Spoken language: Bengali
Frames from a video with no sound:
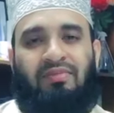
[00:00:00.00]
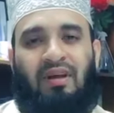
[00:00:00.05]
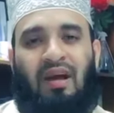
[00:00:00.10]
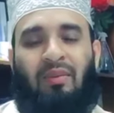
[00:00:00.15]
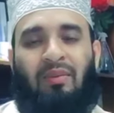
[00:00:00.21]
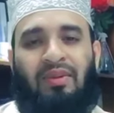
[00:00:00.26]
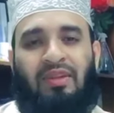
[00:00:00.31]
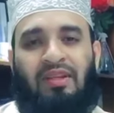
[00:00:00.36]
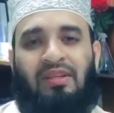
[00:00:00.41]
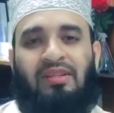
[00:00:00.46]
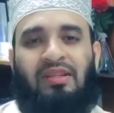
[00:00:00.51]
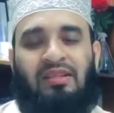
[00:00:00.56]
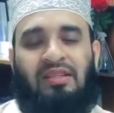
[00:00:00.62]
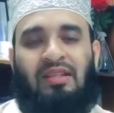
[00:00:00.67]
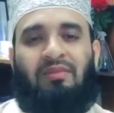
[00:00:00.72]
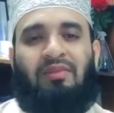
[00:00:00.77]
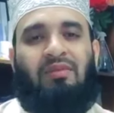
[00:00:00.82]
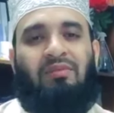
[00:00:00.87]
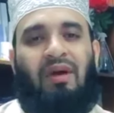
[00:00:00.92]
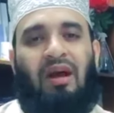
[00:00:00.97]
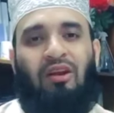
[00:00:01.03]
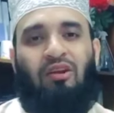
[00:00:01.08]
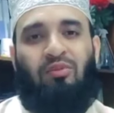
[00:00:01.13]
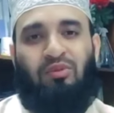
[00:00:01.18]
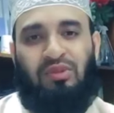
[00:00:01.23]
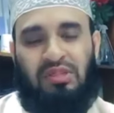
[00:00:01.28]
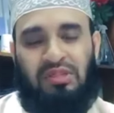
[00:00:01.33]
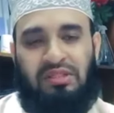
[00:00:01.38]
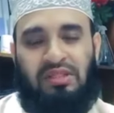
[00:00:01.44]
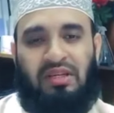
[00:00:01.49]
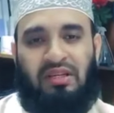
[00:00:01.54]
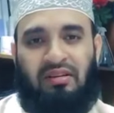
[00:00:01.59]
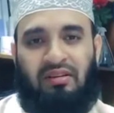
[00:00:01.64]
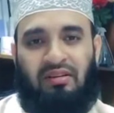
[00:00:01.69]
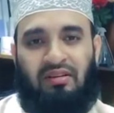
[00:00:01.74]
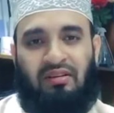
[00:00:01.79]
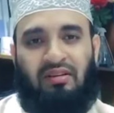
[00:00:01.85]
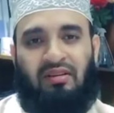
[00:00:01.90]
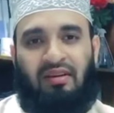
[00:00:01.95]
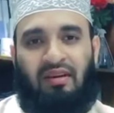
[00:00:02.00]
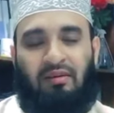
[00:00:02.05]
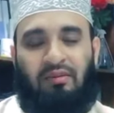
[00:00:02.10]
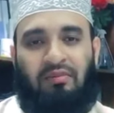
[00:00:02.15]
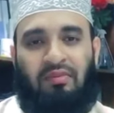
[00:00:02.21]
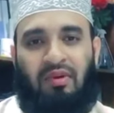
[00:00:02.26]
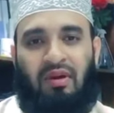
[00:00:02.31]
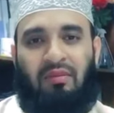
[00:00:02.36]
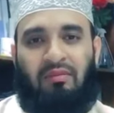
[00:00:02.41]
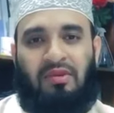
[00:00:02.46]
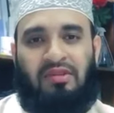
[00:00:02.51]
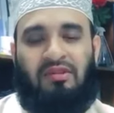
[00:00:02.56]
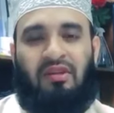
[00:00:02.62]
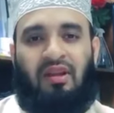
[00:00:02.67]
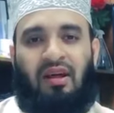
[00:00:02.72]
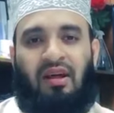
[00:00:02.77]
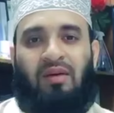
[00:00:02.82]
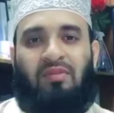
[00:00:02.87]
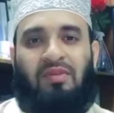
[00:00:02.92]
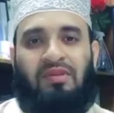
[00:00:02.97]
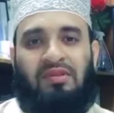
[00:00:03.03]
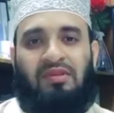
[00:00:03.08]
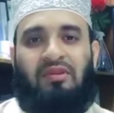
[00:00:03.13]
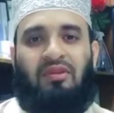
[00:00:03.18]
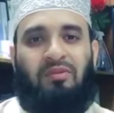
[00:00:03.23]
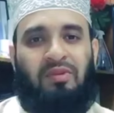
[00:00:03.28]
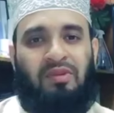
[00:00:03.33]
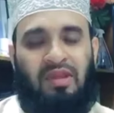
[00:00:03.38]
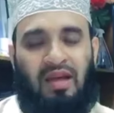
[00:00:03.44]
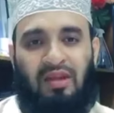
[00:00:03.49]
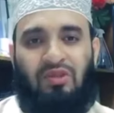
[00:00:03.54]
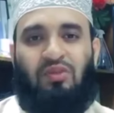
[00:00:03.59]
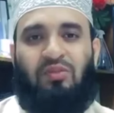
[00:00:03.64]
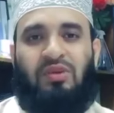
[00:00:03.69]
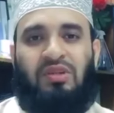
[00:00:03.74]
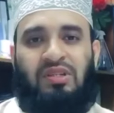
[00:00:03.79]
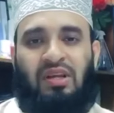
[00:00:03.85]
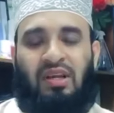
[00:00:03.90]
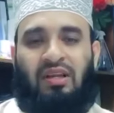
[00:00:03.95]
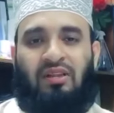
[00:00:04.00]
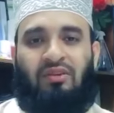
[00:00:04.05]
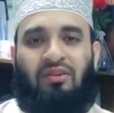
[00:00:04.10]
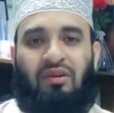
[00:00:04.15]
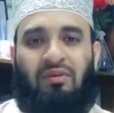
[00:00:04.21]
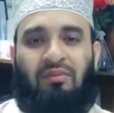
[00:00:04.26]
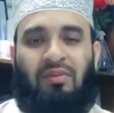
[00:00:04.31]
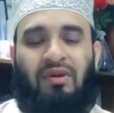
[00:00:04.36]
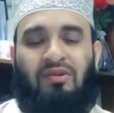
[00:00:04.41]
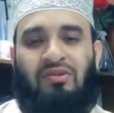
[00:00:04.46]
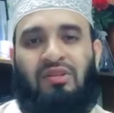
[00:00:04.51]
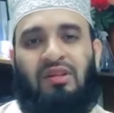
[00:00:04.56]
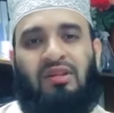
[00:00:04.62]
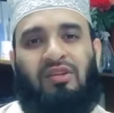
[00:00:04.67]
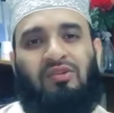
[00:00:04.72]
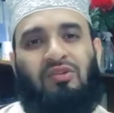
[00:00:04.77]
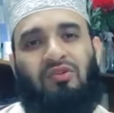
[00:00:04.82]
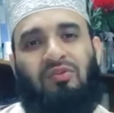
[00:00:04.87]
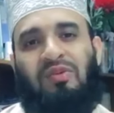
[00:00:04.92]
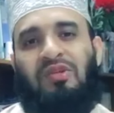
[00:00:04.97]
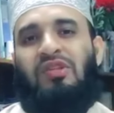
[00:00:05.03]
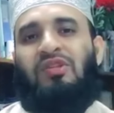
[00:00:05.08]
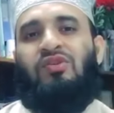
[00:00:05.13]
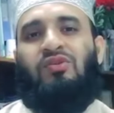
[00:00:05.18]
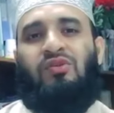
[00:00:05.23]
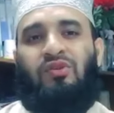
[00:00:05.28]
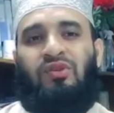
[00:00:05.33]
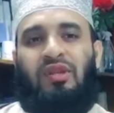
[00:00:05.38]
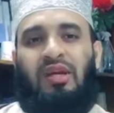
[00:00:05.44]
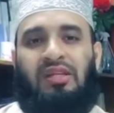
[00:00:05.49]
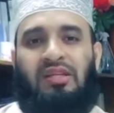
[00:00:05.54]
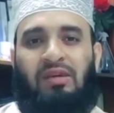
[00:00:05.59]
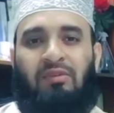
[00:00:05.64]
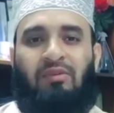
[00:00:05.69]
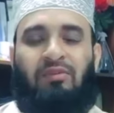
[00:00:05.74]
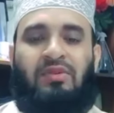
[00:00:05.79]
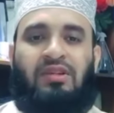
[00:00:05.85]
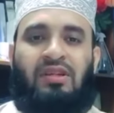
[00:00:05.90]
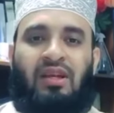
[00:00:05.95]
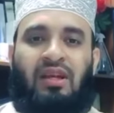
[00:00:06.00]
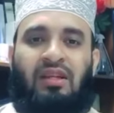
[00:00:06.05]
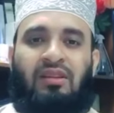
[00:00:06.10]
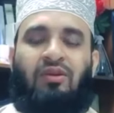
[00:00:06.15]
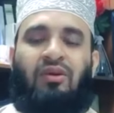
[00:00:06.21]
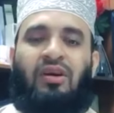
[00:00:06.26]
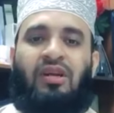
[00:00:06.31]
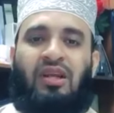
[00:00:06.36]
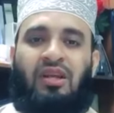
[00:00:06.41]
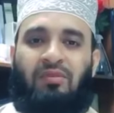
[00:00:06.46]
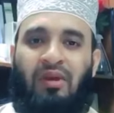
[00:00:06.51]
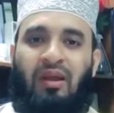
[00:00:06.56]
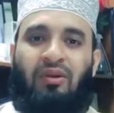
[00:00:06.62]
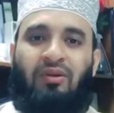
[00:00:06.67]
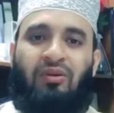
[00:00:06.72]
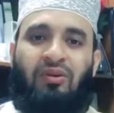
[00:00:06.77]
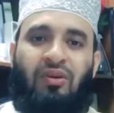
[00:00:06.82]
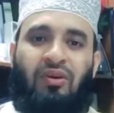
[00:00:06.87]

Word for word: আমাদের চেয়ে ইসলামকে ভালো বুঝেছেন মসজিদুল হারাম মসজিদ নবীতে আজও বিশ রাকাত হয় মানুষদেরকে যত বেশি সুযোগ দেওয়া যায় এবং বিশ রাকাত হওয়াটাই ভালো